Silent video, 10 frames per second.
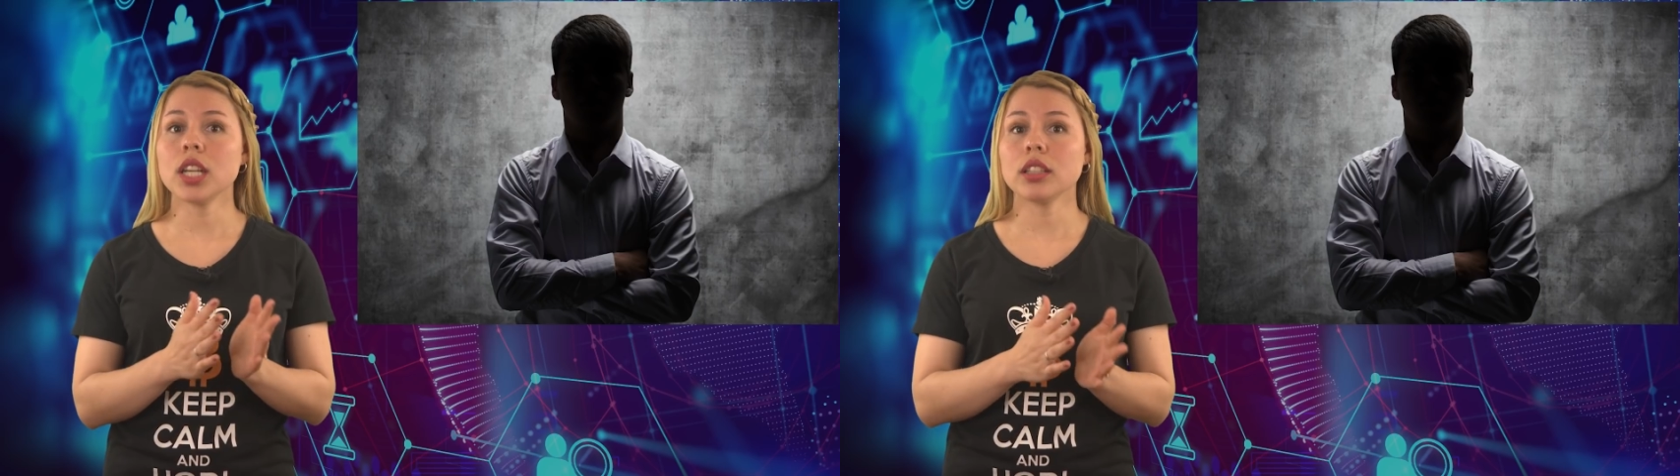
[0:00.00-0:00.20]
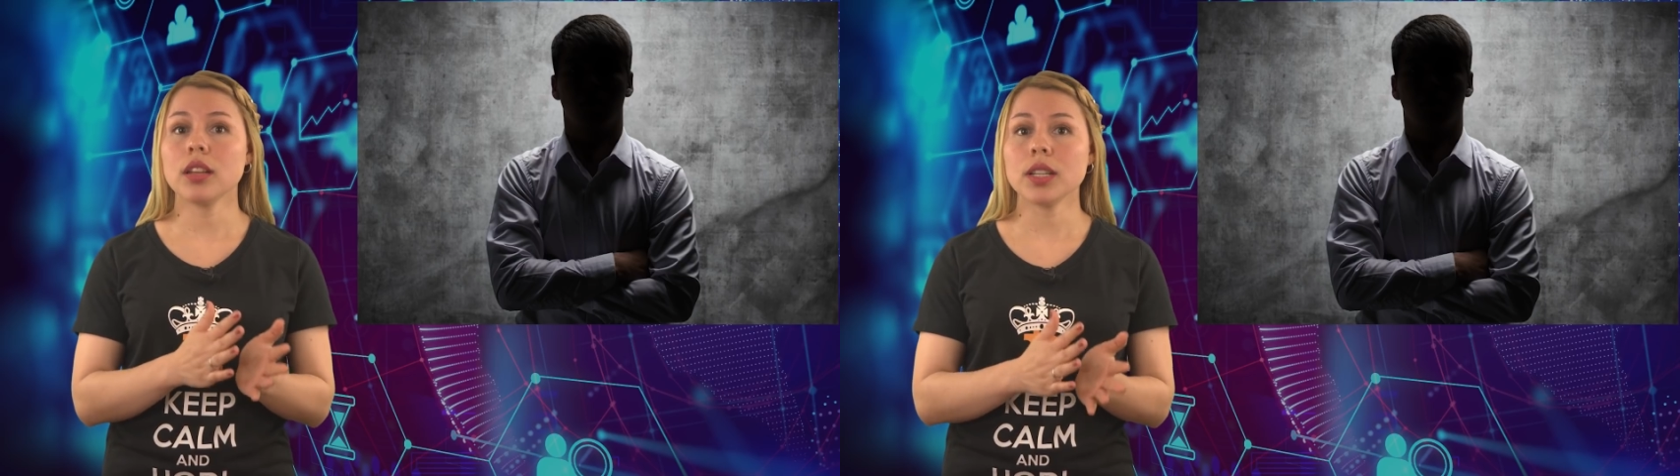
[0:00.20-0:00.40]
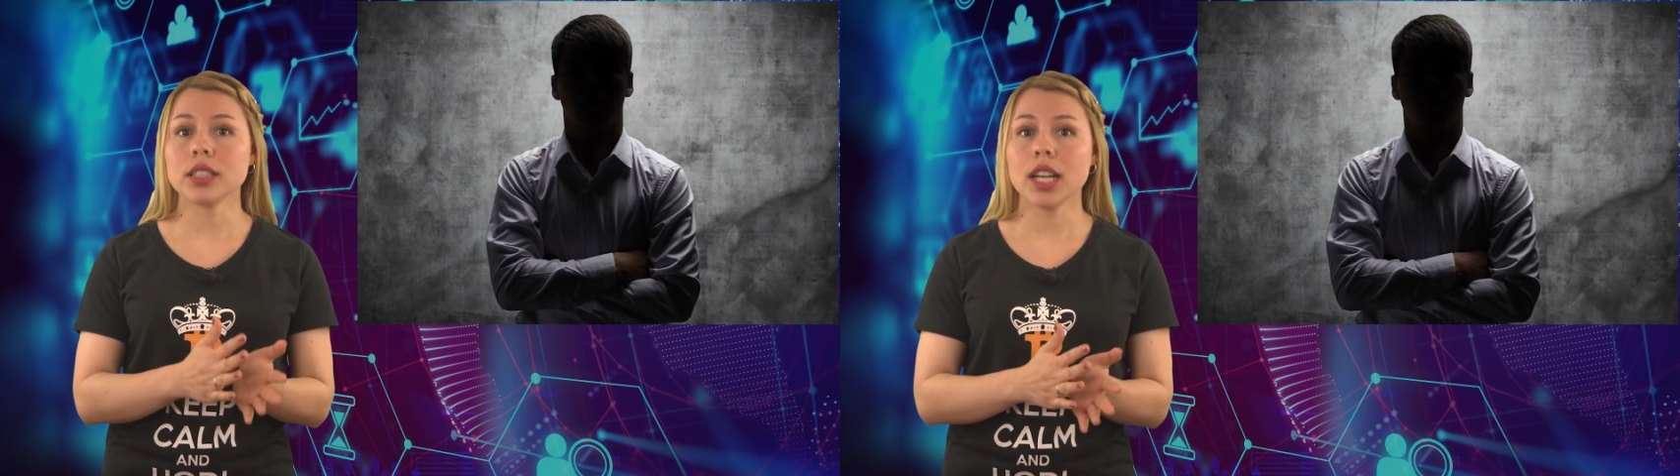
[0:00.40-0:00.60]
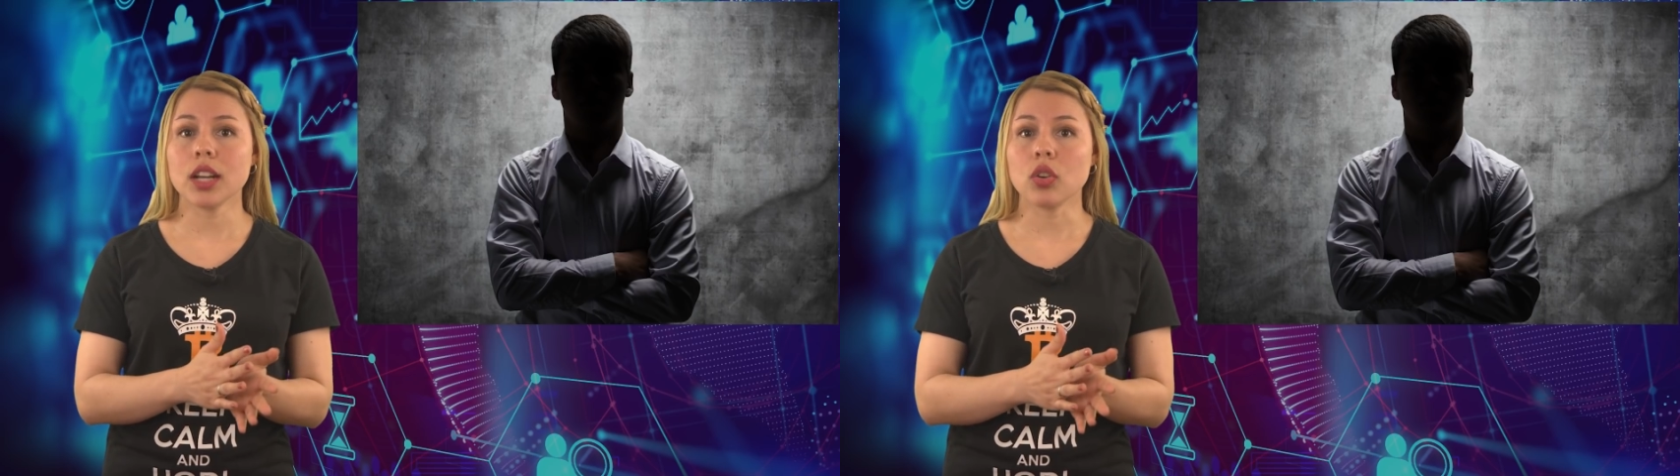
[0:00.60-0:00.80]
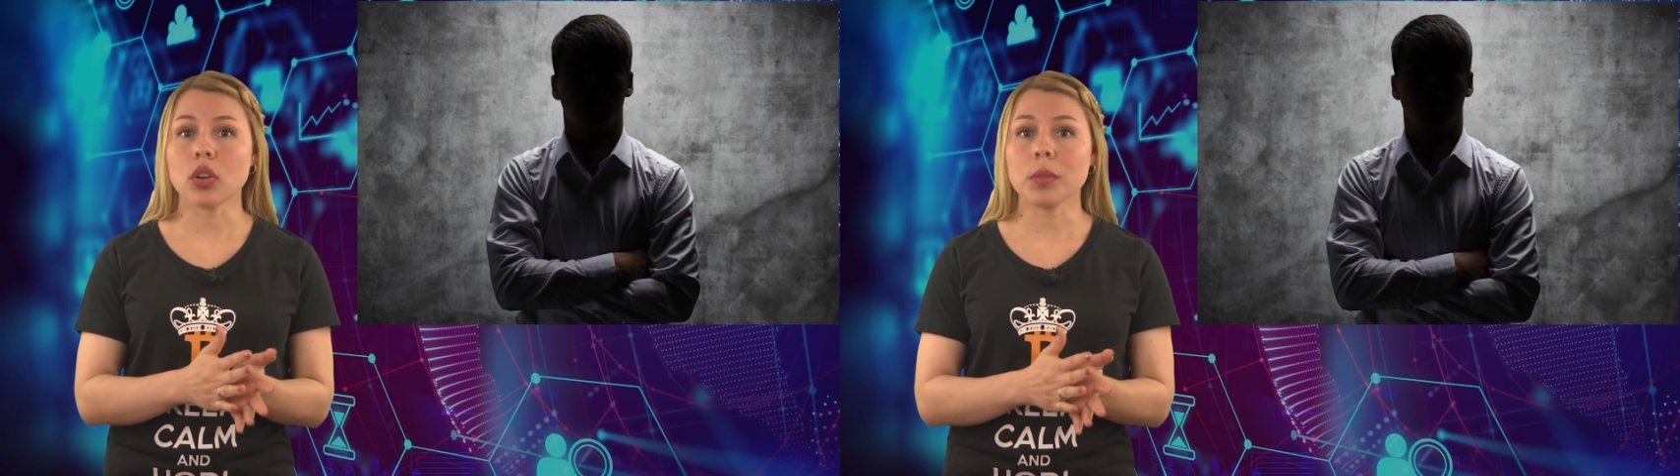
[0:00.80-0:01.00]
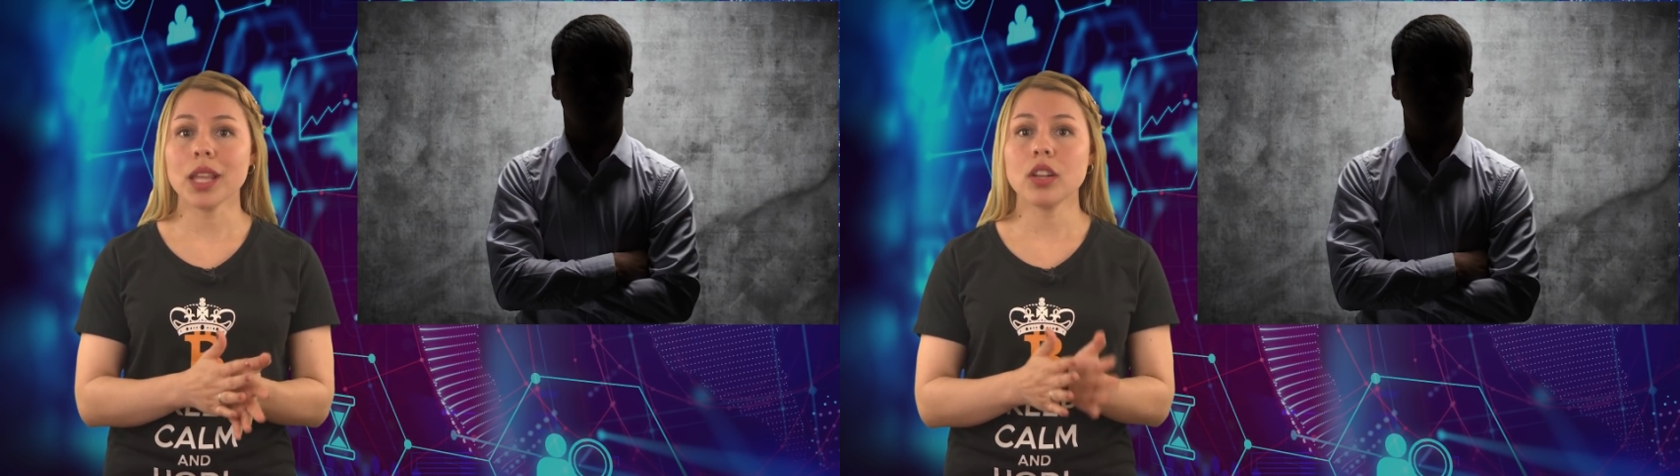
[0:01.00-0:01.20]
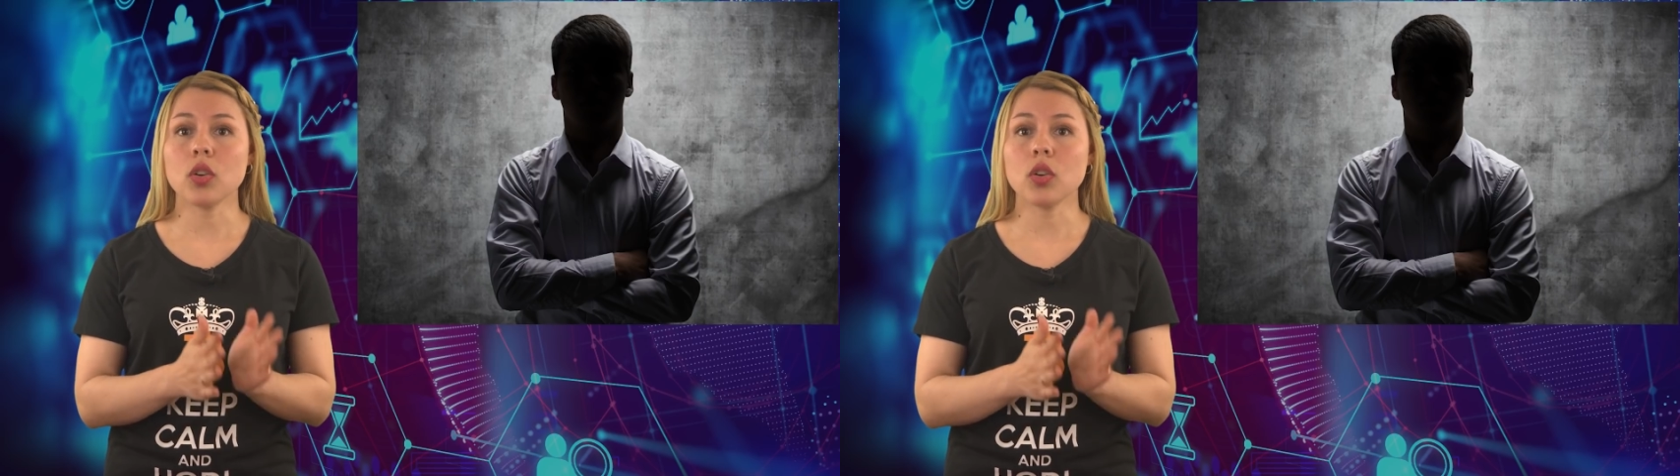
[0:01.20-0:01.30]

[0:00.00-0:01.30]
quién establece la norma de